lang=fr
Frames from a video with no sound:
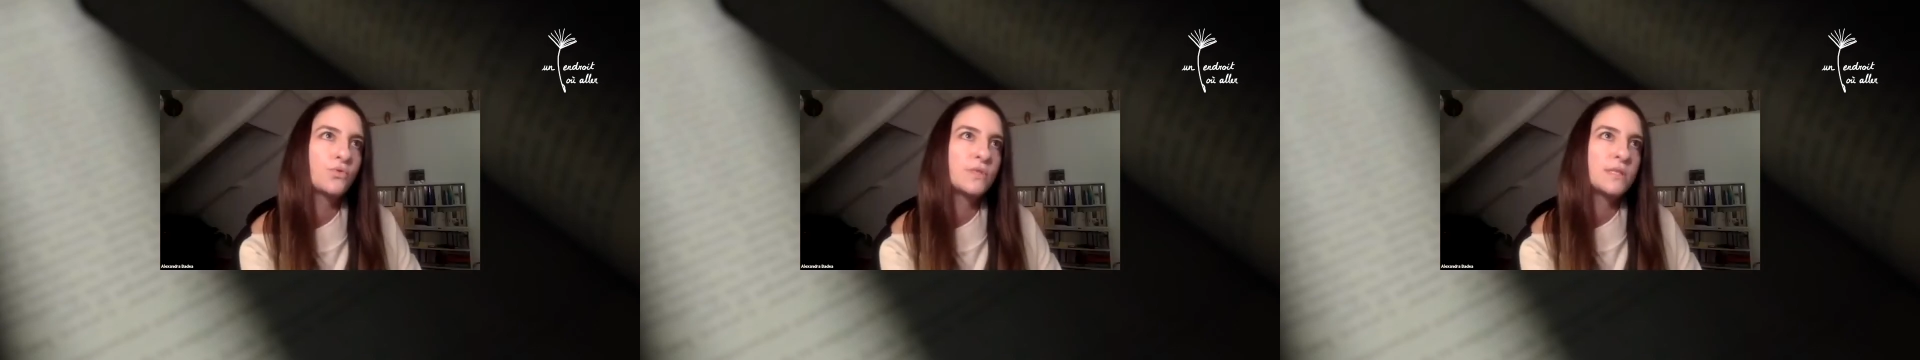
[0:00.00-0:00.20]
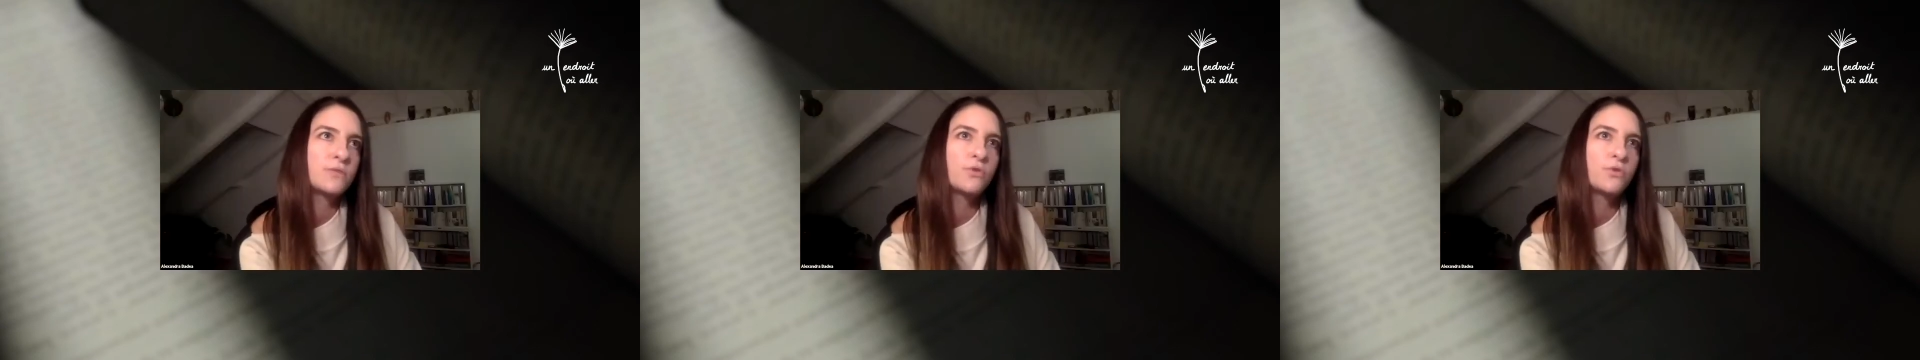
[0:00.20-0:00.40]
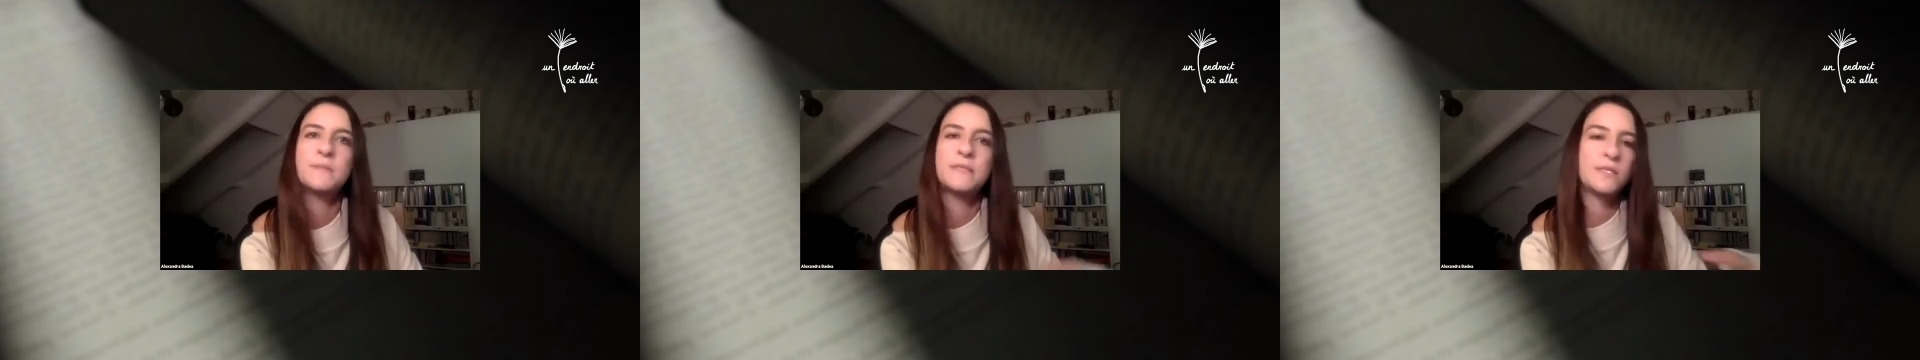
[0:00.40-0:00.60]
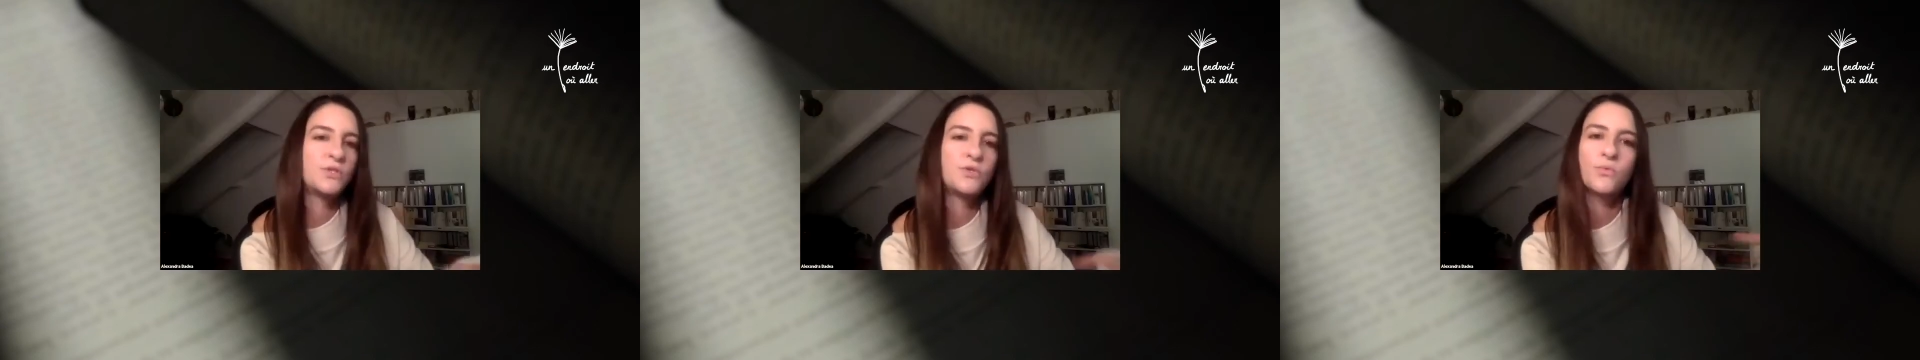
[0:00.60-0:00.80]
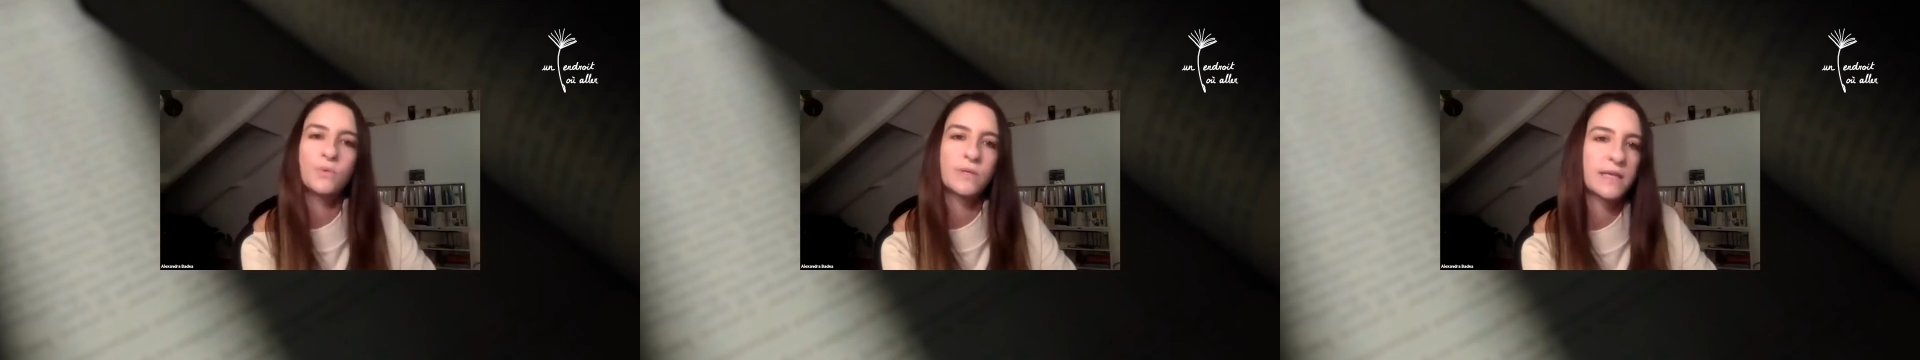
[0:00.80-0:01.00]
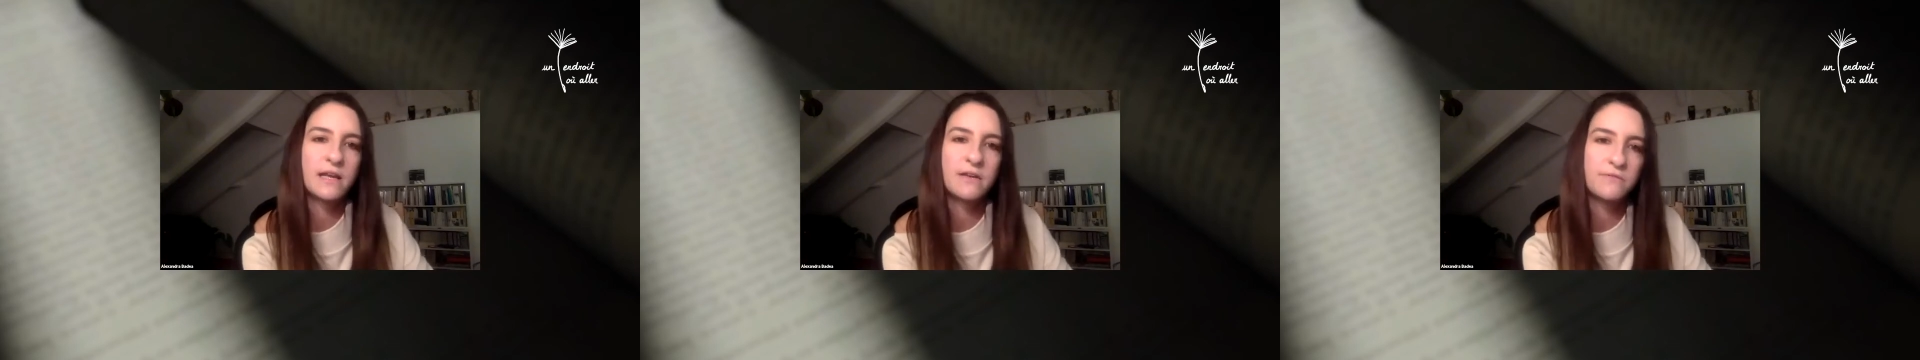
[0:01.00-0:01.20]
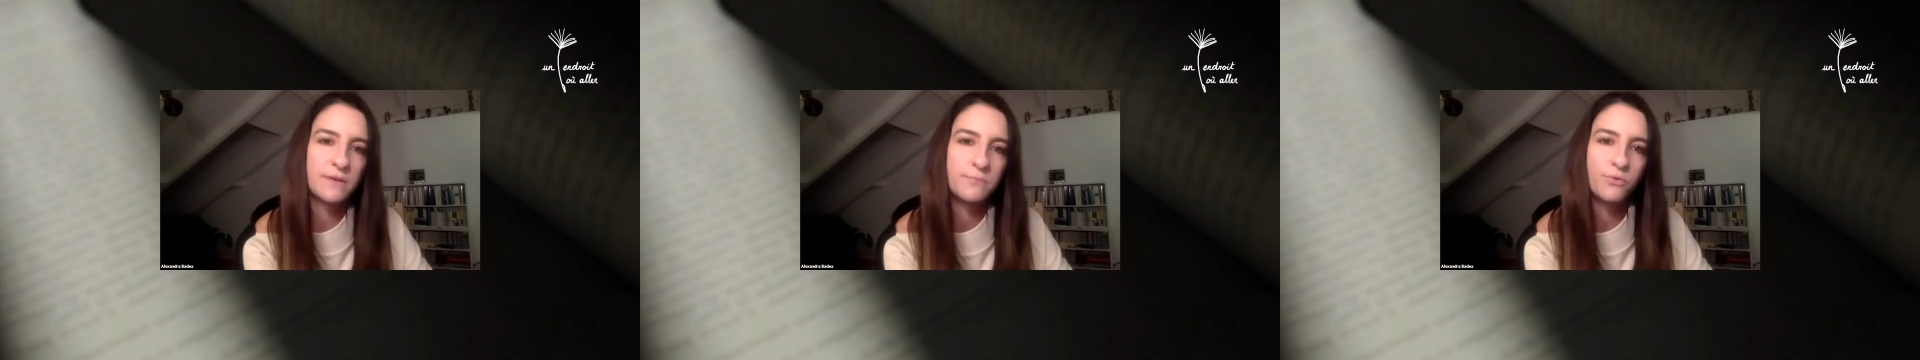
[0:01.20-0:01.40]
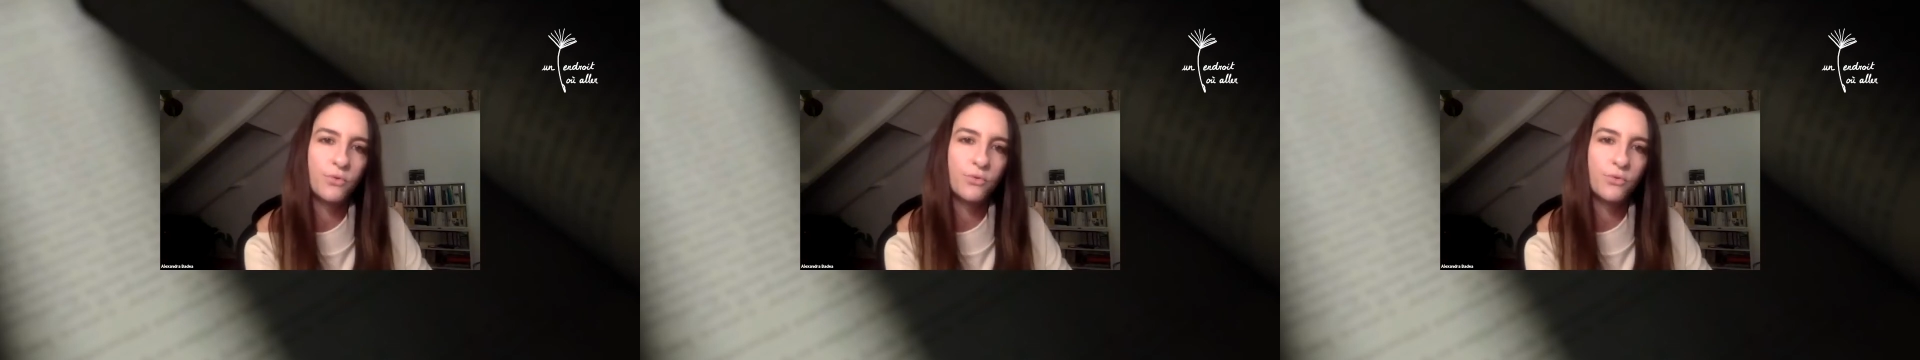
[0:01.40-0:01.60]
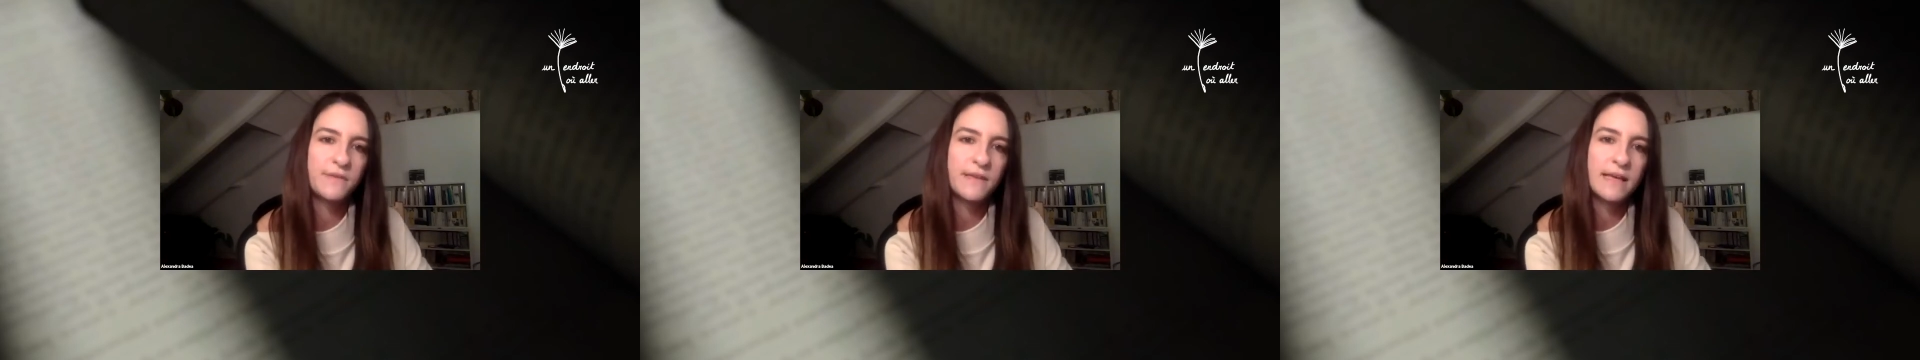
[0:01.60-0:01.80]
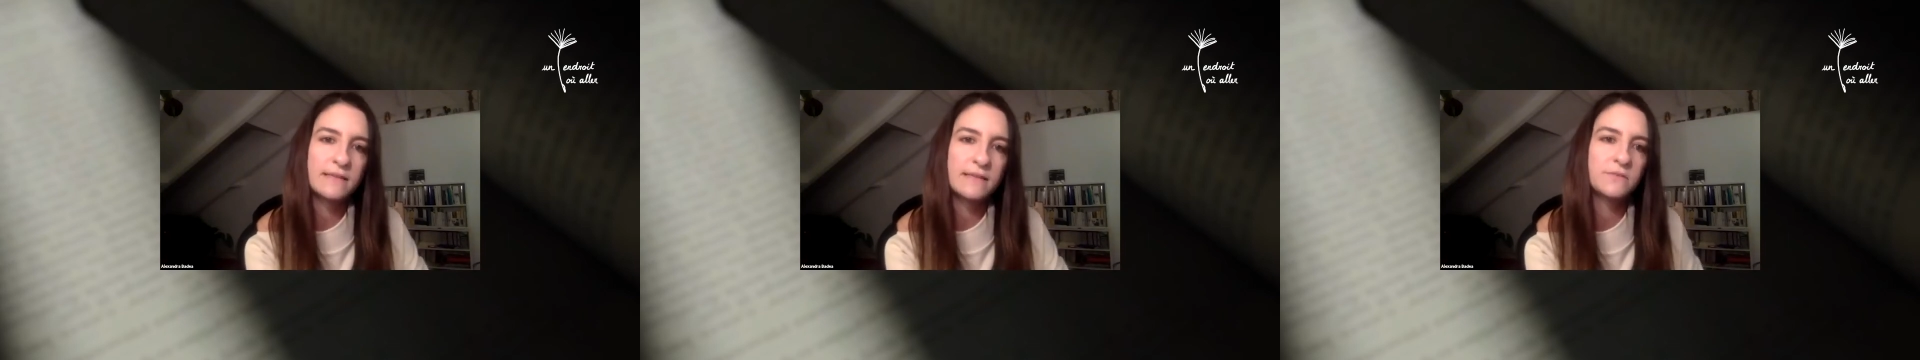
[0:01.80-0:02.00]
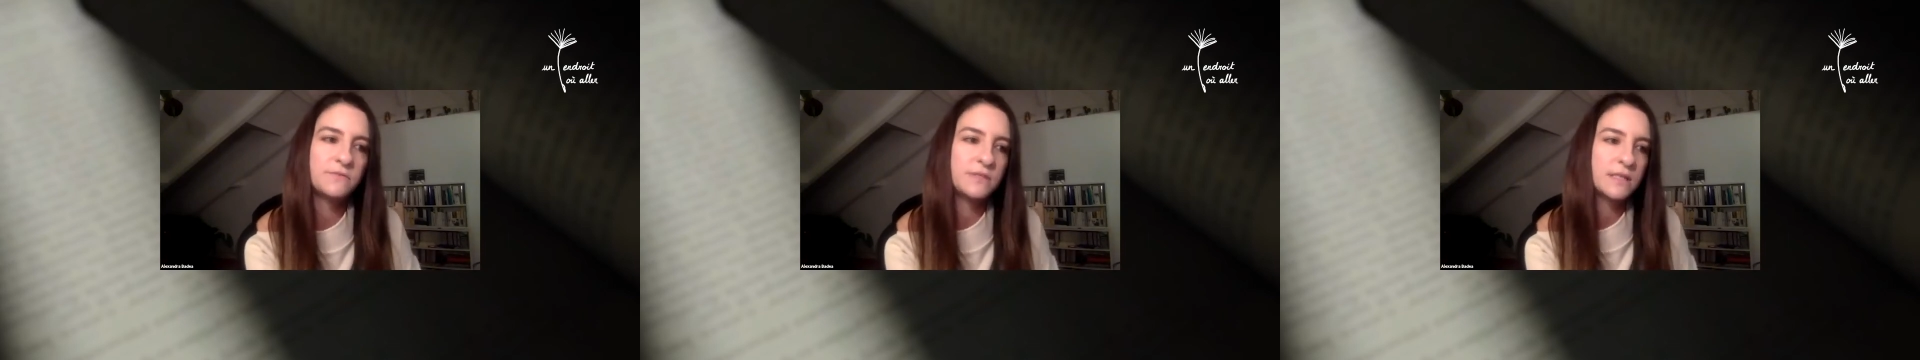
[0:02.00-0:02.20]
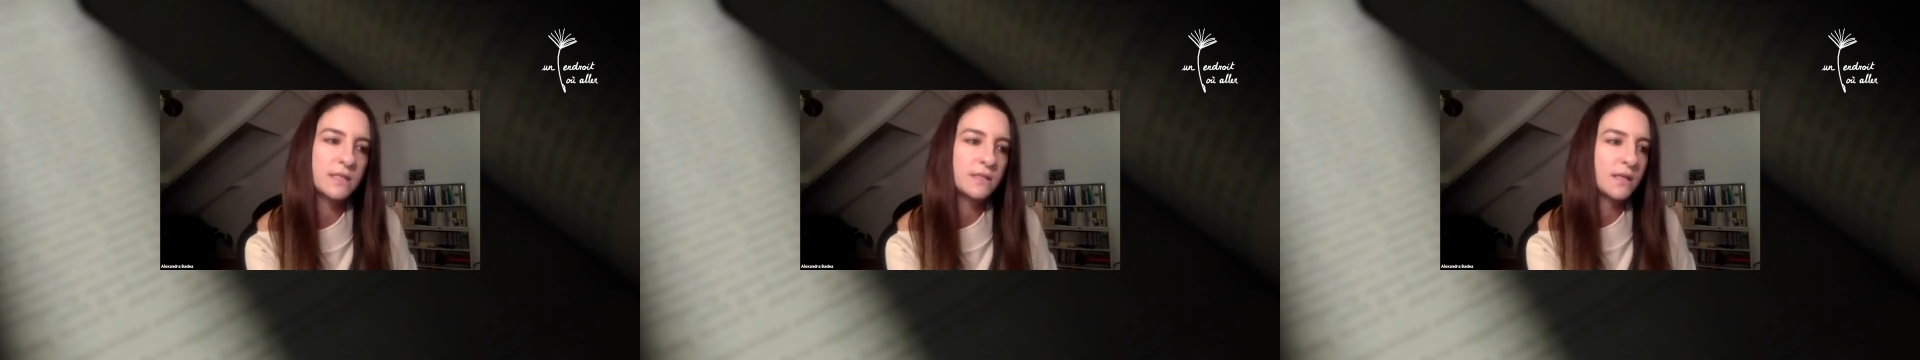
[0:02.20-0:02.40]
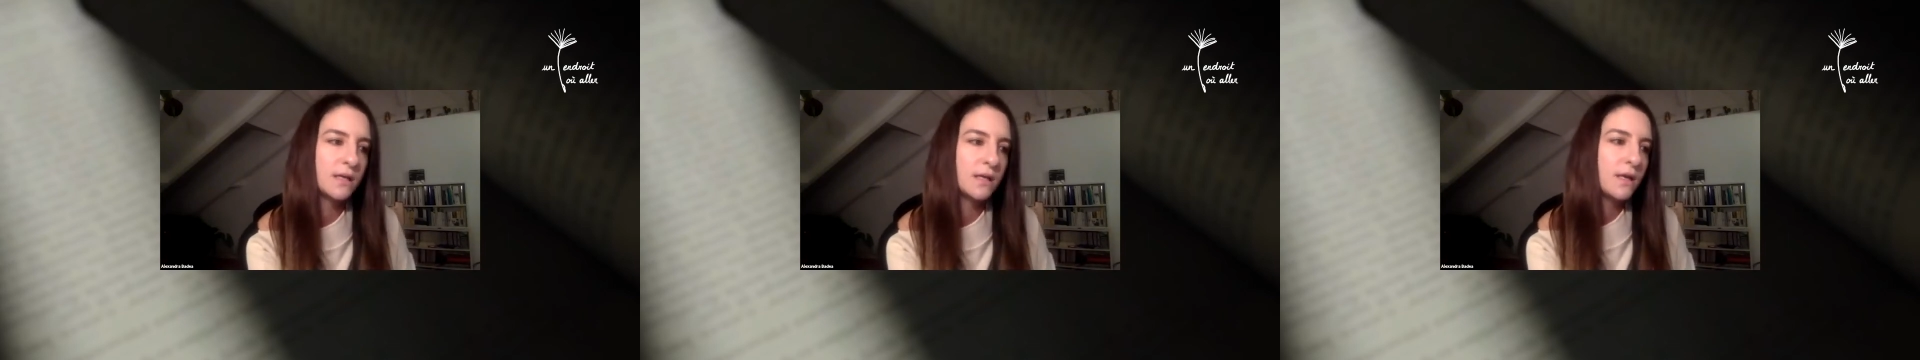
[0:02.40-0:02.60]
que cette obsession qu'elle avait pour le théâtre vient